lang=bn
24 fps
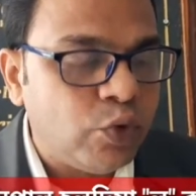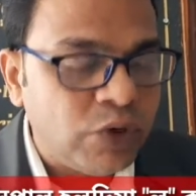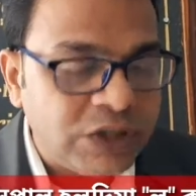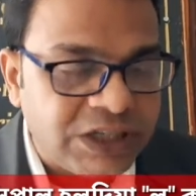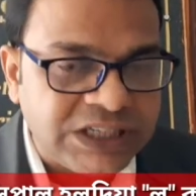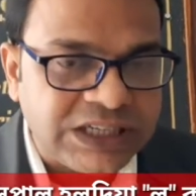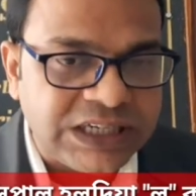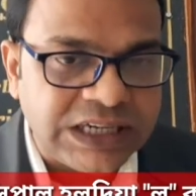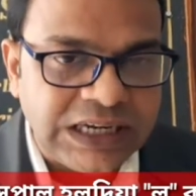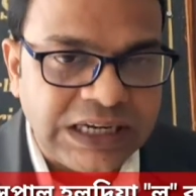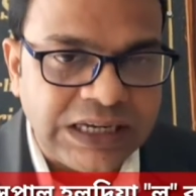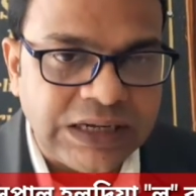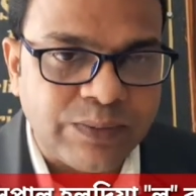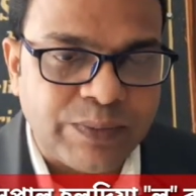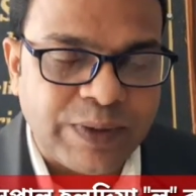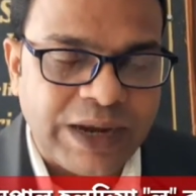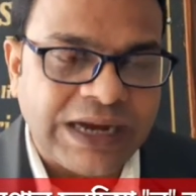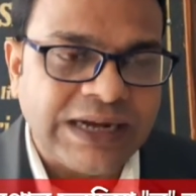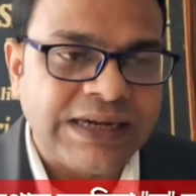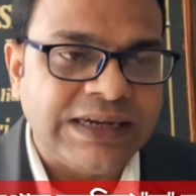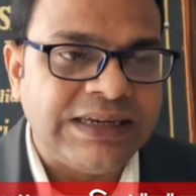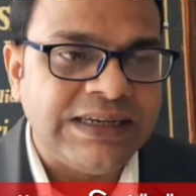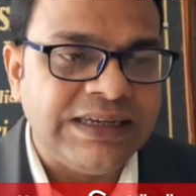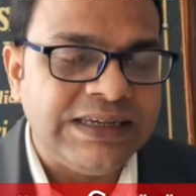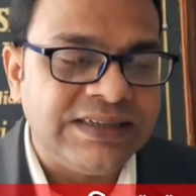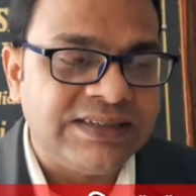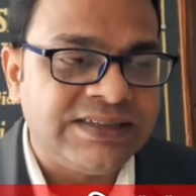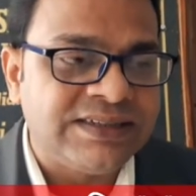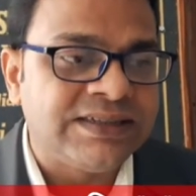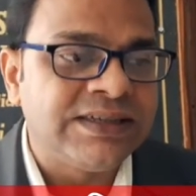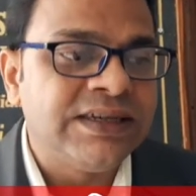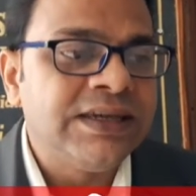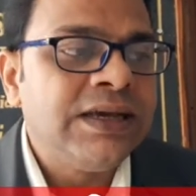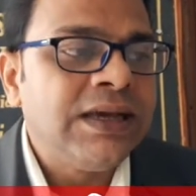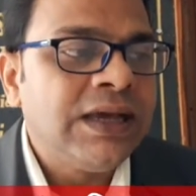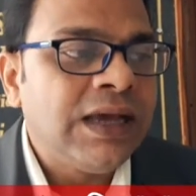উইচ কিলিং প্র্যাকটিস
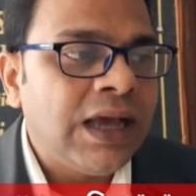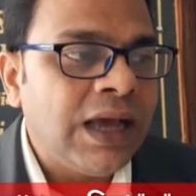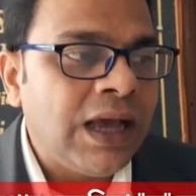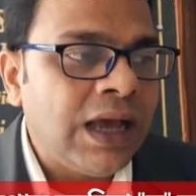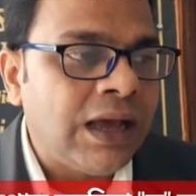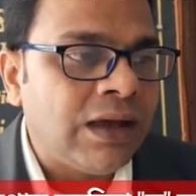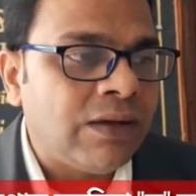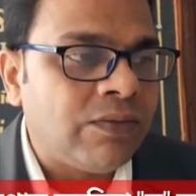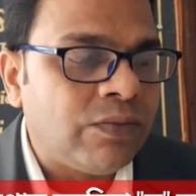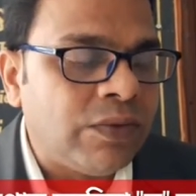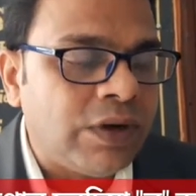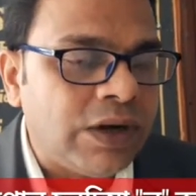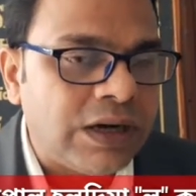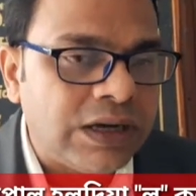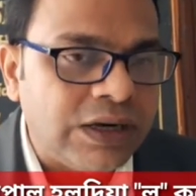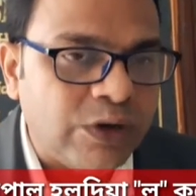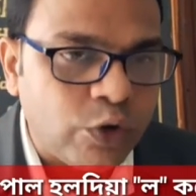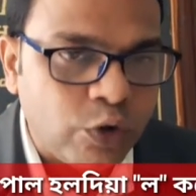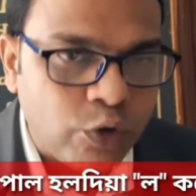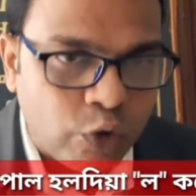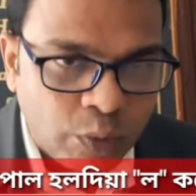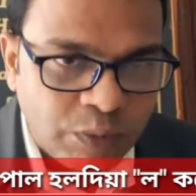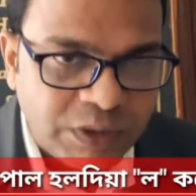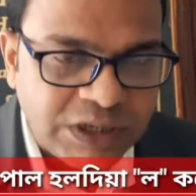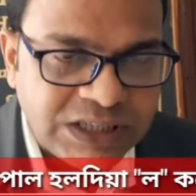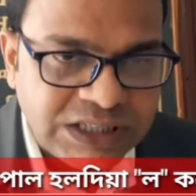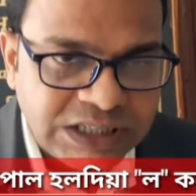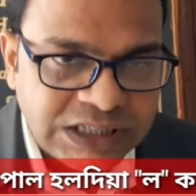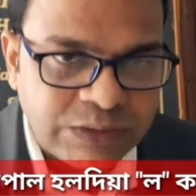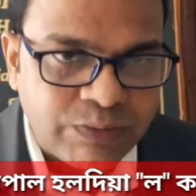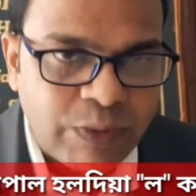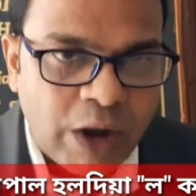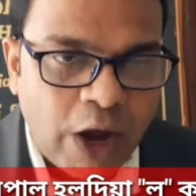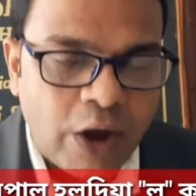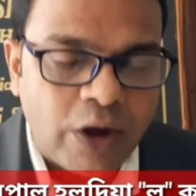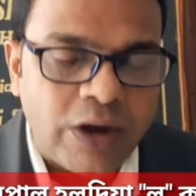হ্যাঁ
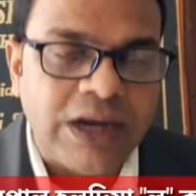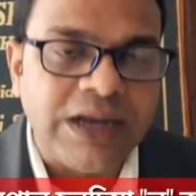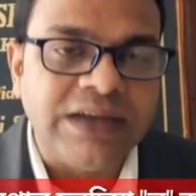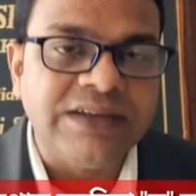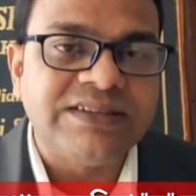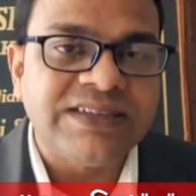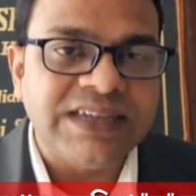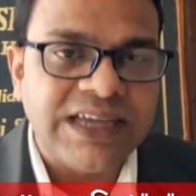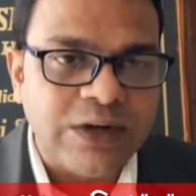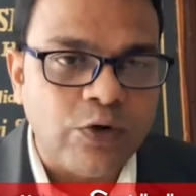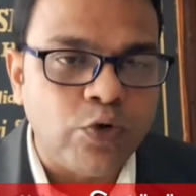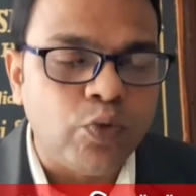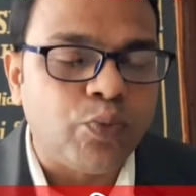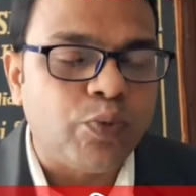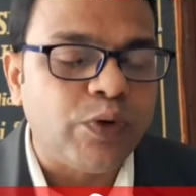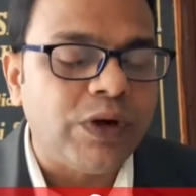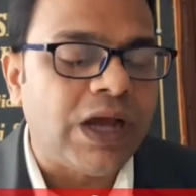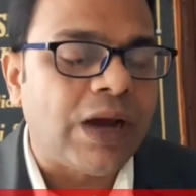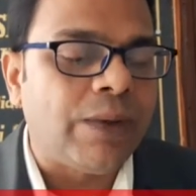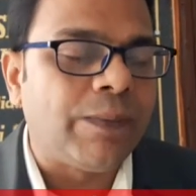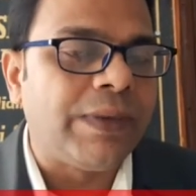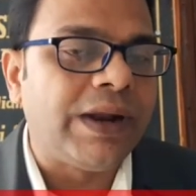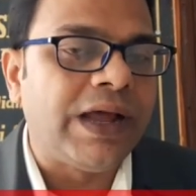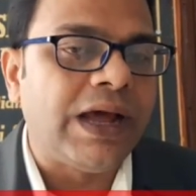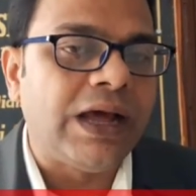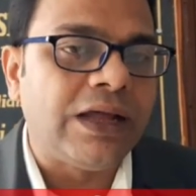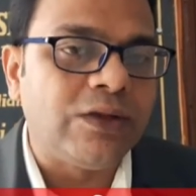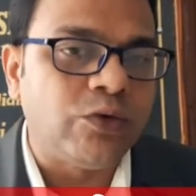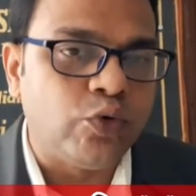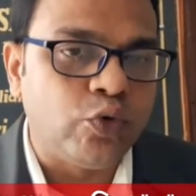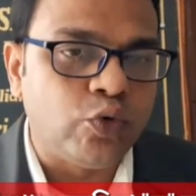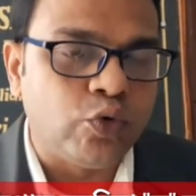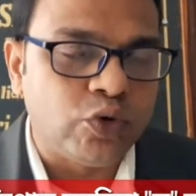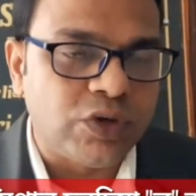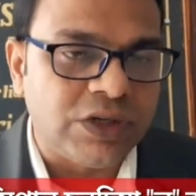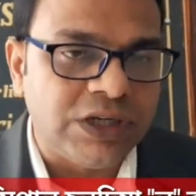ডোমেস্টিক ভায়োলেন্স এর উপরে আমরা
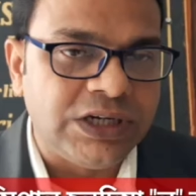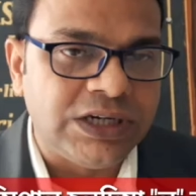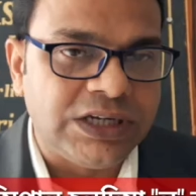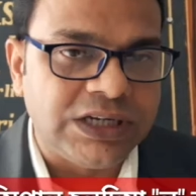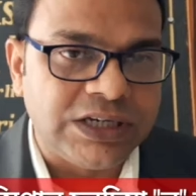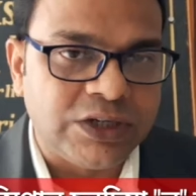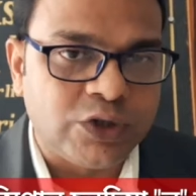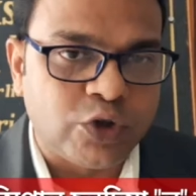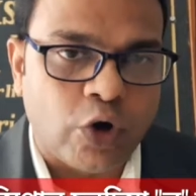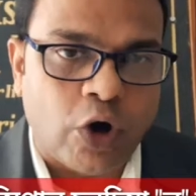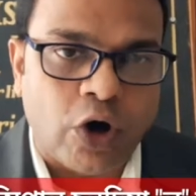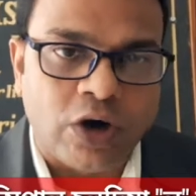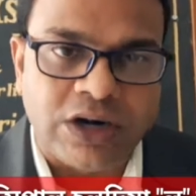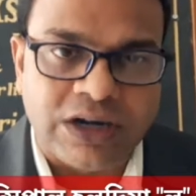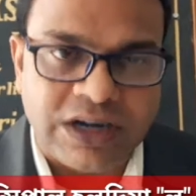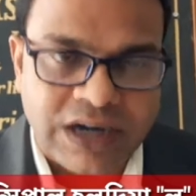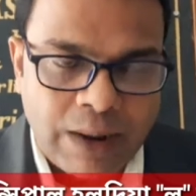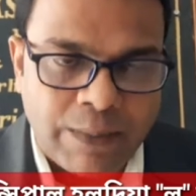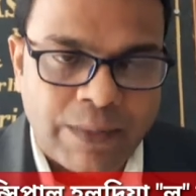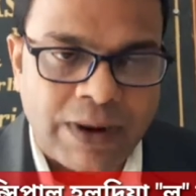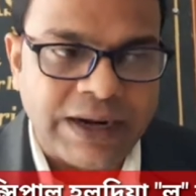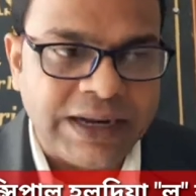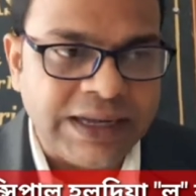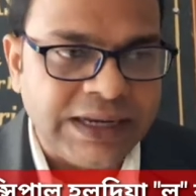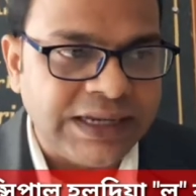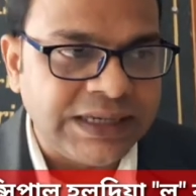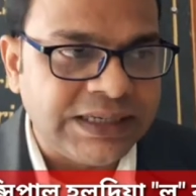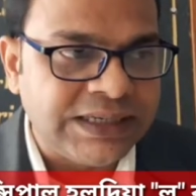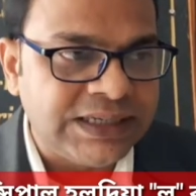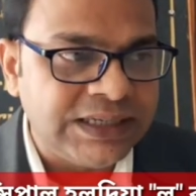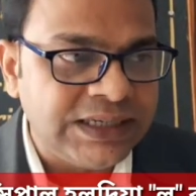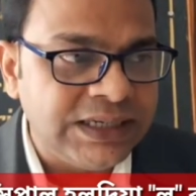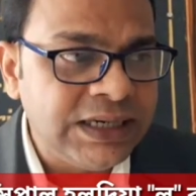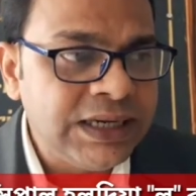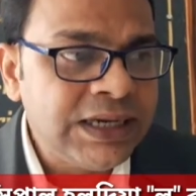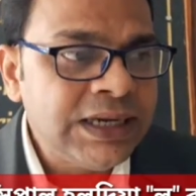দুটো তিনটে শর্ট ড্রামা
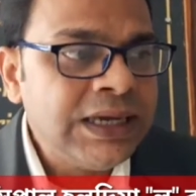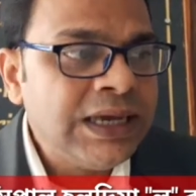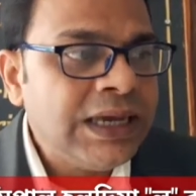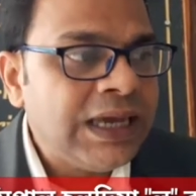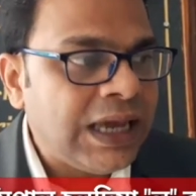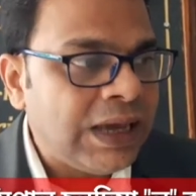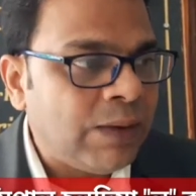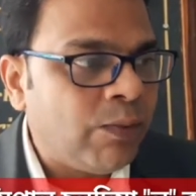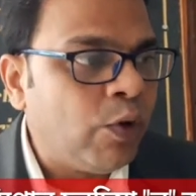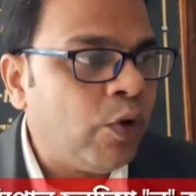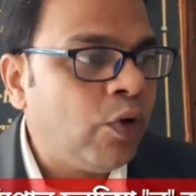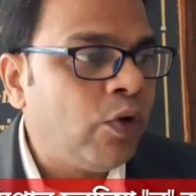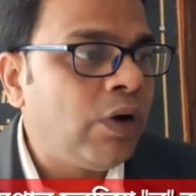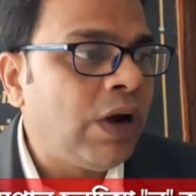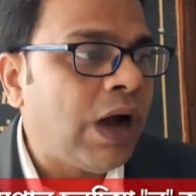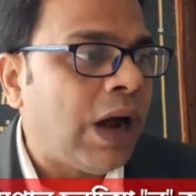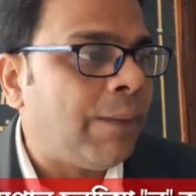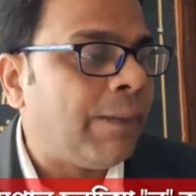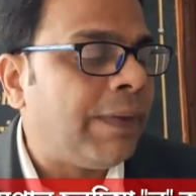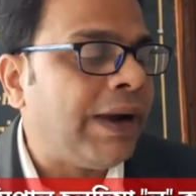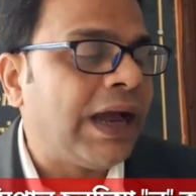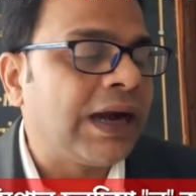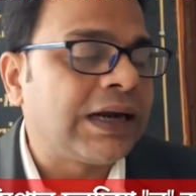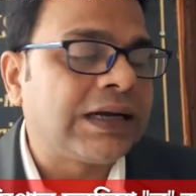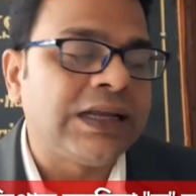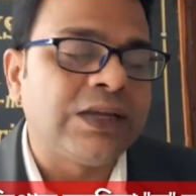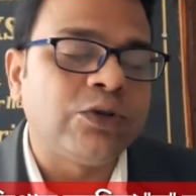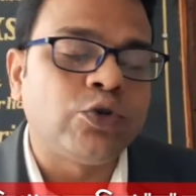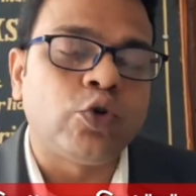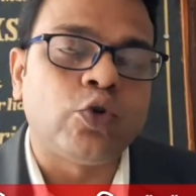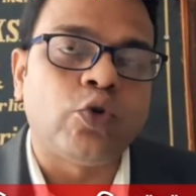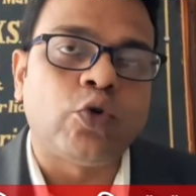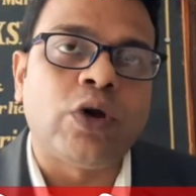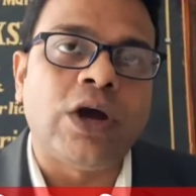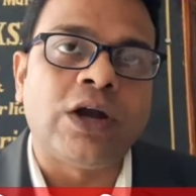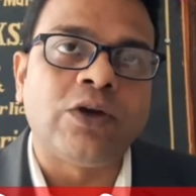রেখেছি এবং আমরা একটা
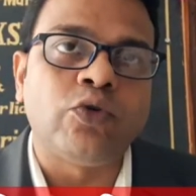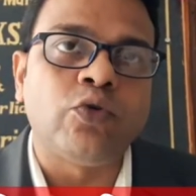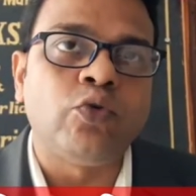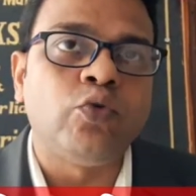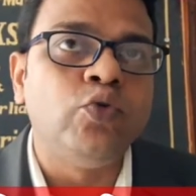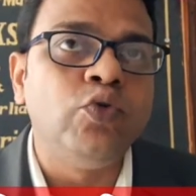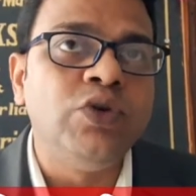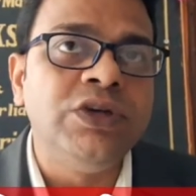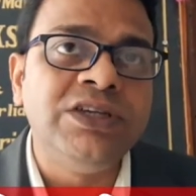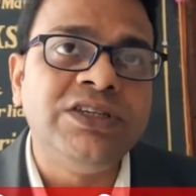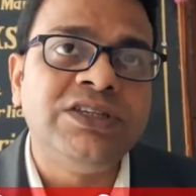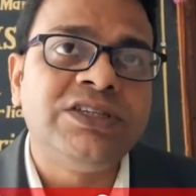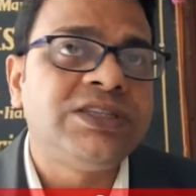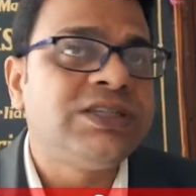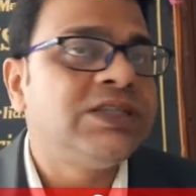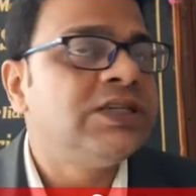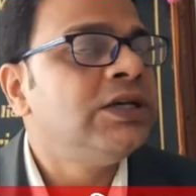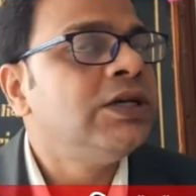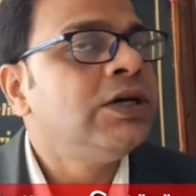ছোটোখাটো কুইজ